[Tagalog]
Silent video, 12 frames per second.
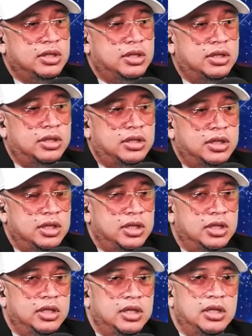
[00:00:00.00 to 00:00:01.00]
Oh.
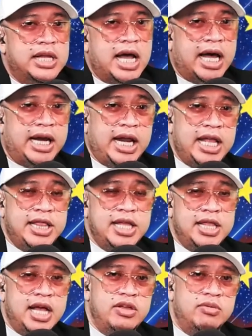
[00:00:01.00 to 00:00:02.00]

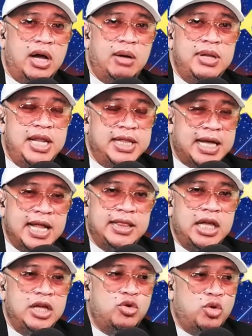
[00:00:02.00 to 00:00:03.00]
Nakaredy na yung mga
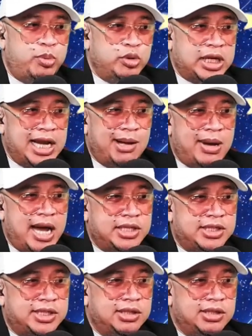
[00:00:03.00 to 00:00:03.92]
militanteng grupo sa labas.